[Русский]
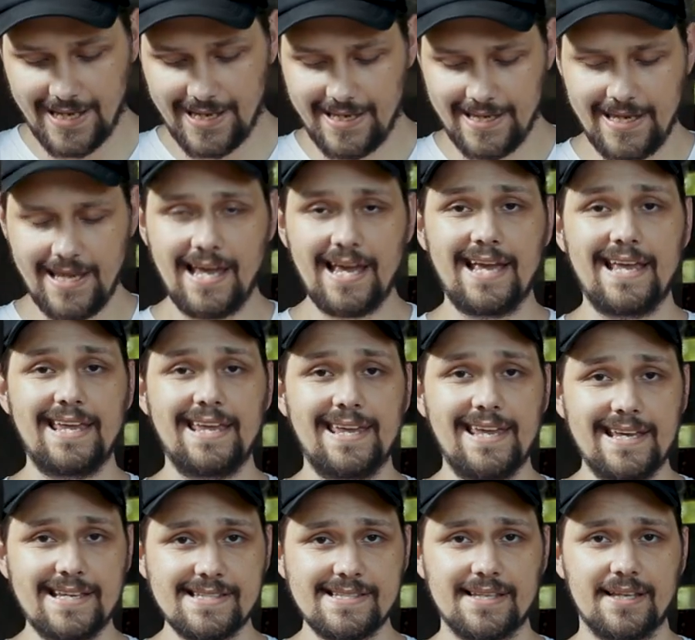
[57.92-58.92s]
И
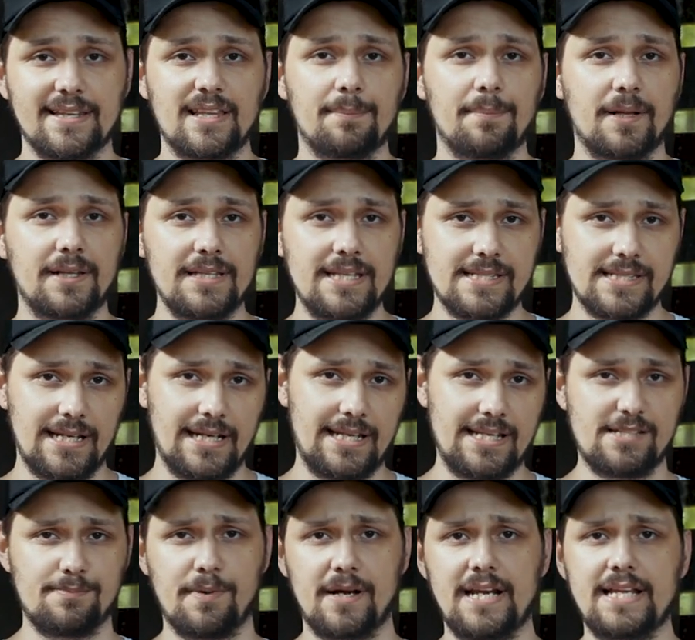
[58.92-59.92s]
есть дополнительный
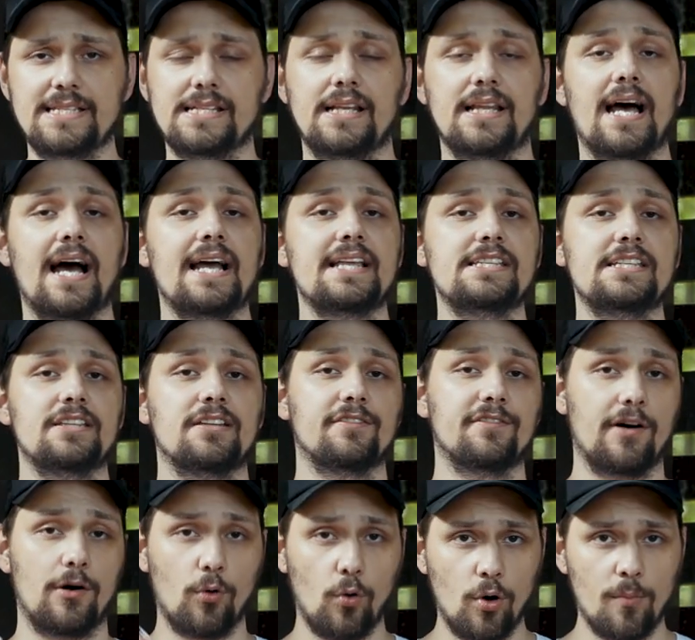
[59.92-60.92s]
испаритель на
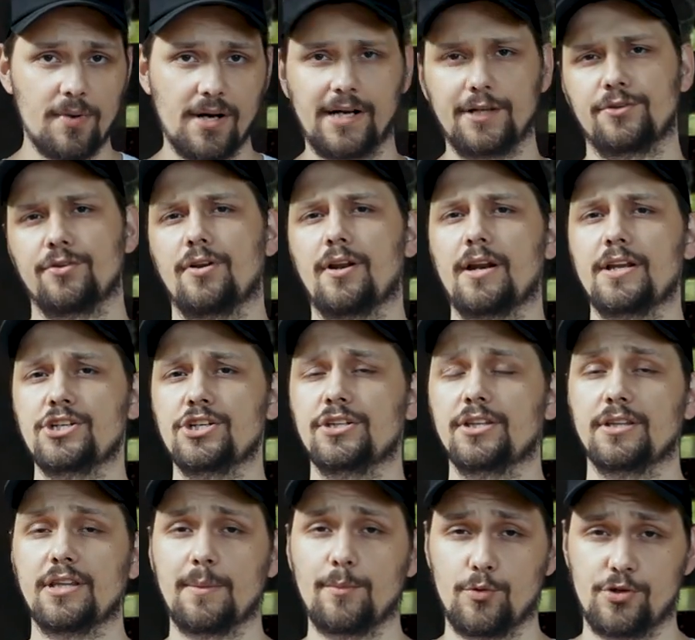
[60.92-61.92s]
1,2 Ома, который
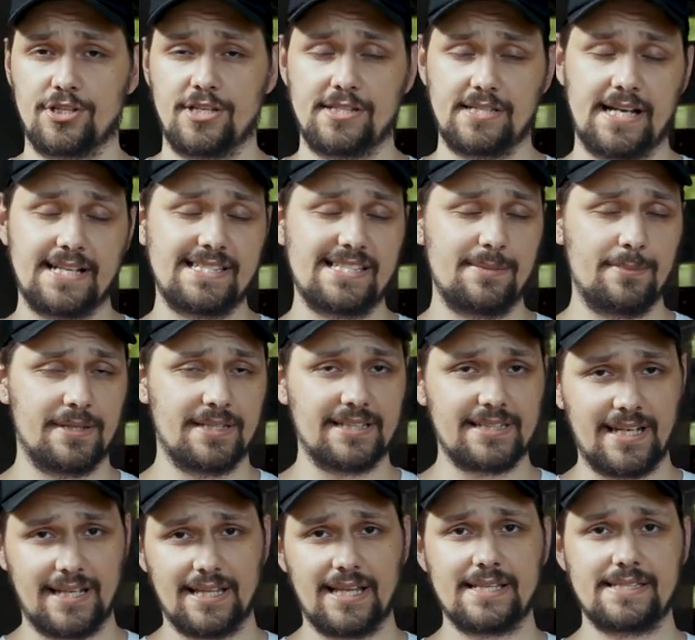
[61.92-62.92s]
рассчитан на мощность от 7 до
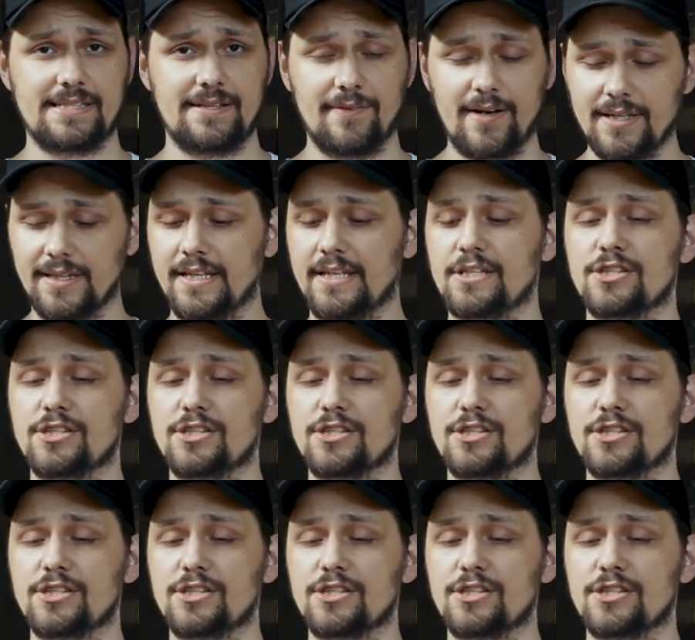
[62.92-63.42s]
13 Вт.